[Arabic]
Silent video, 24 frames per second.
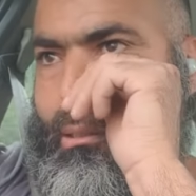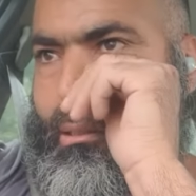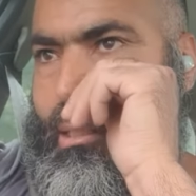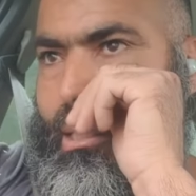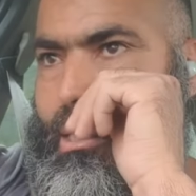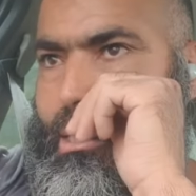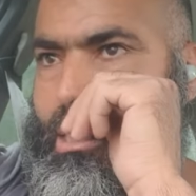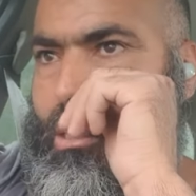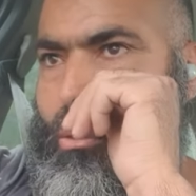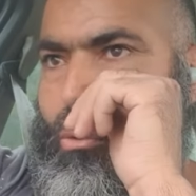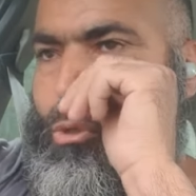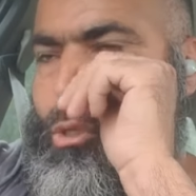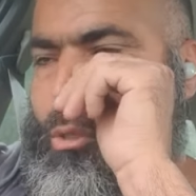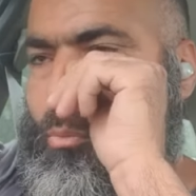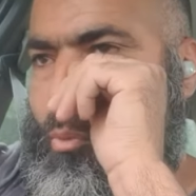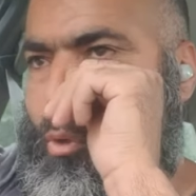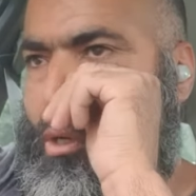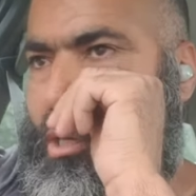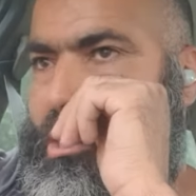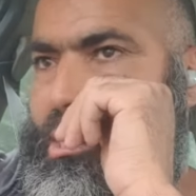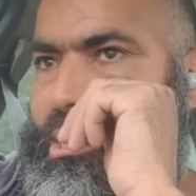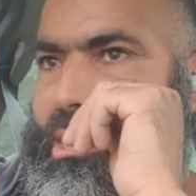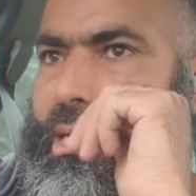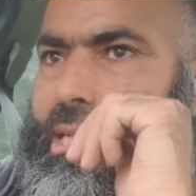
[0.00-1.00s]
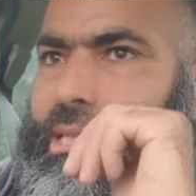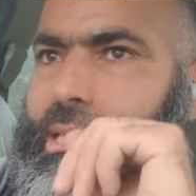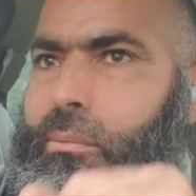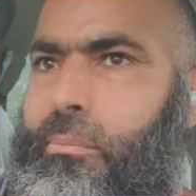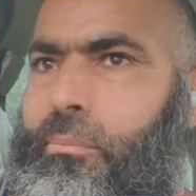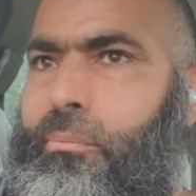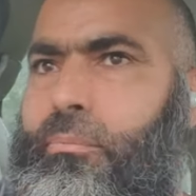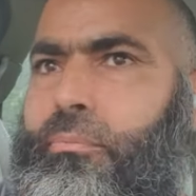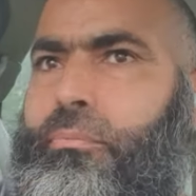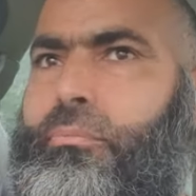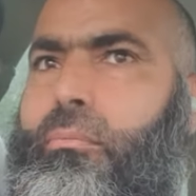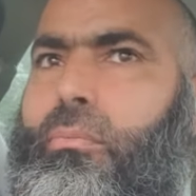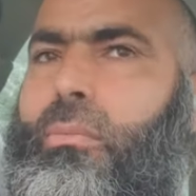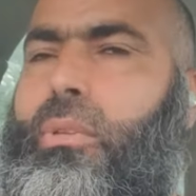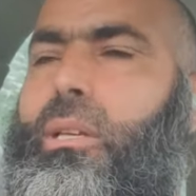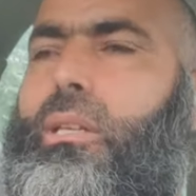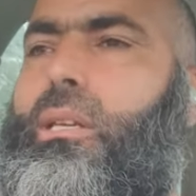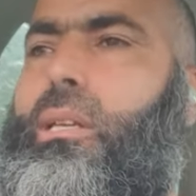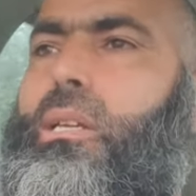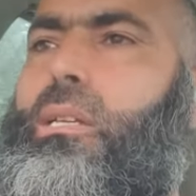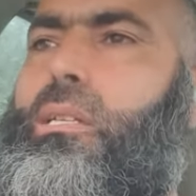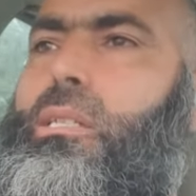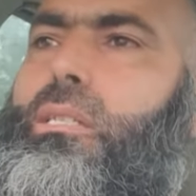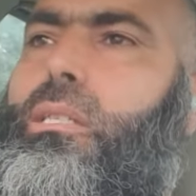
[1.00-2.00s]
يستوجب ويستلزم
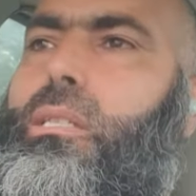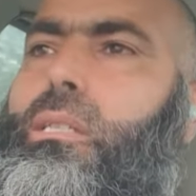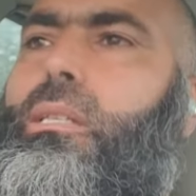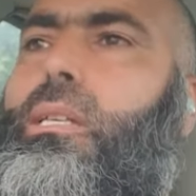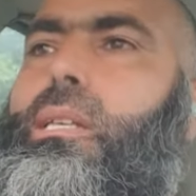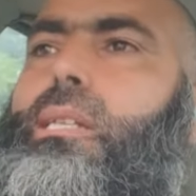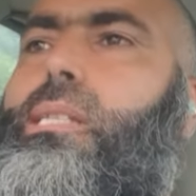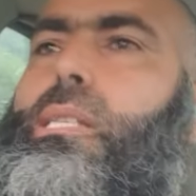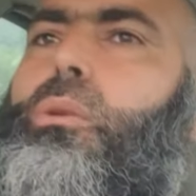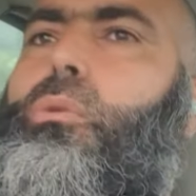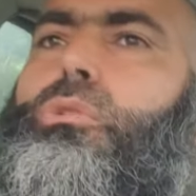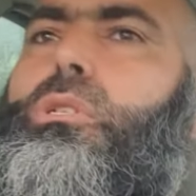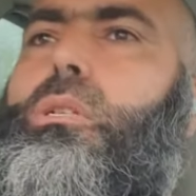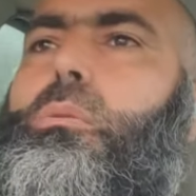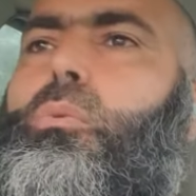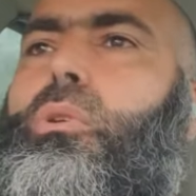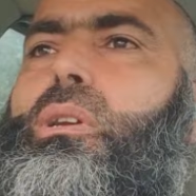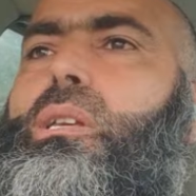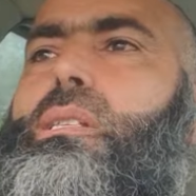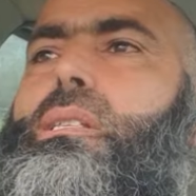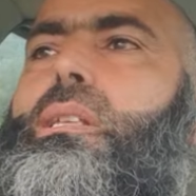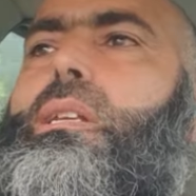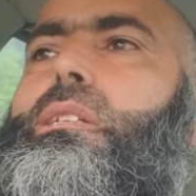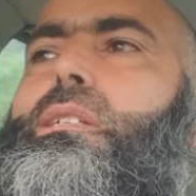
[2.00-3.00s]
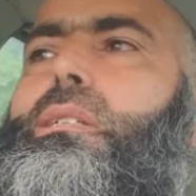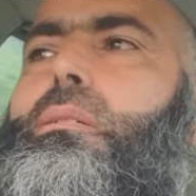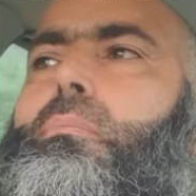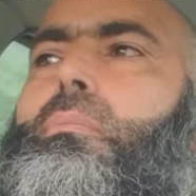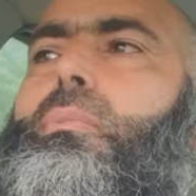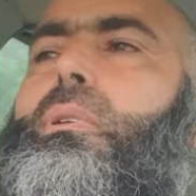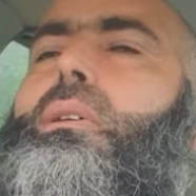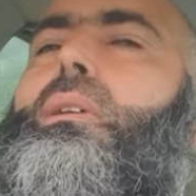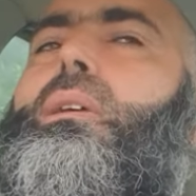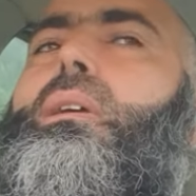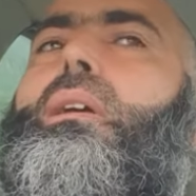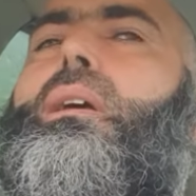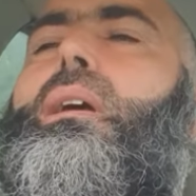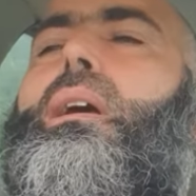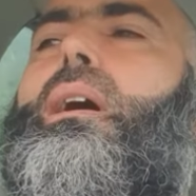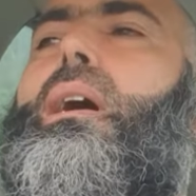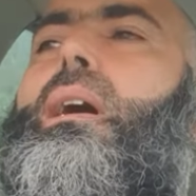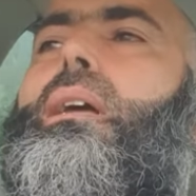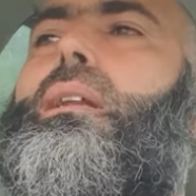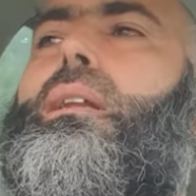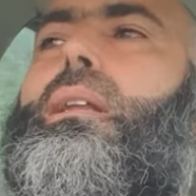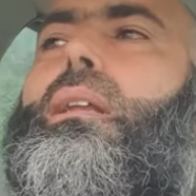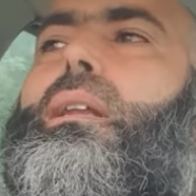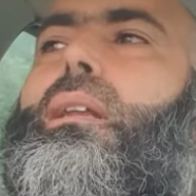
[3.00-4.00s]
يستوجب ويستلزم
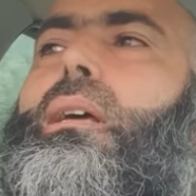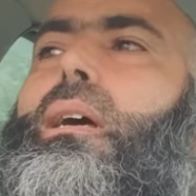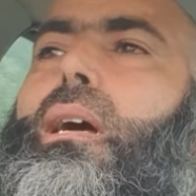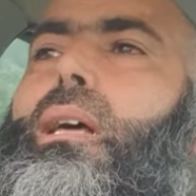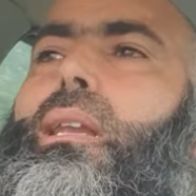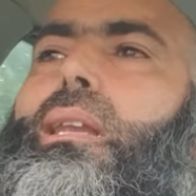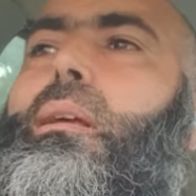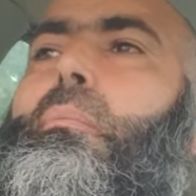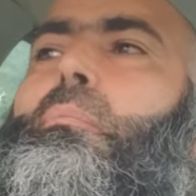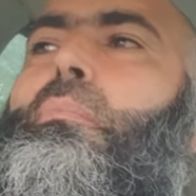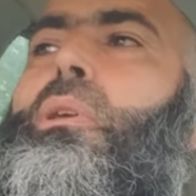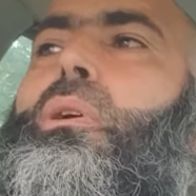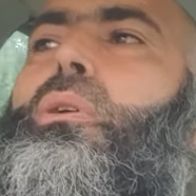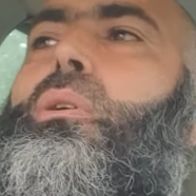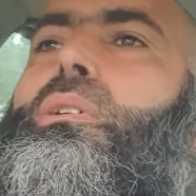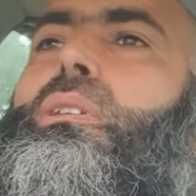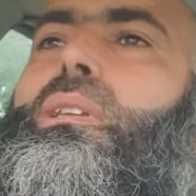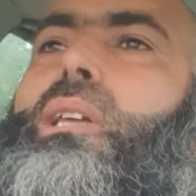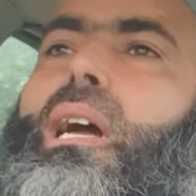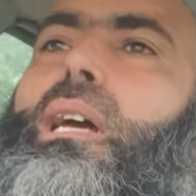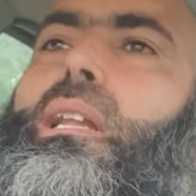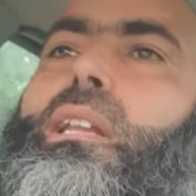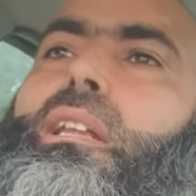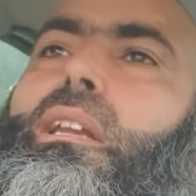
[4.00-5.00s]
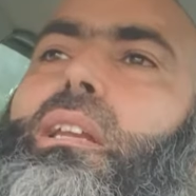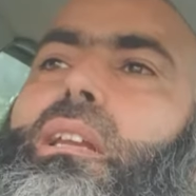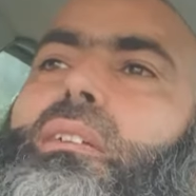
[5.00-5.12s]
أن الله لم يعد عالي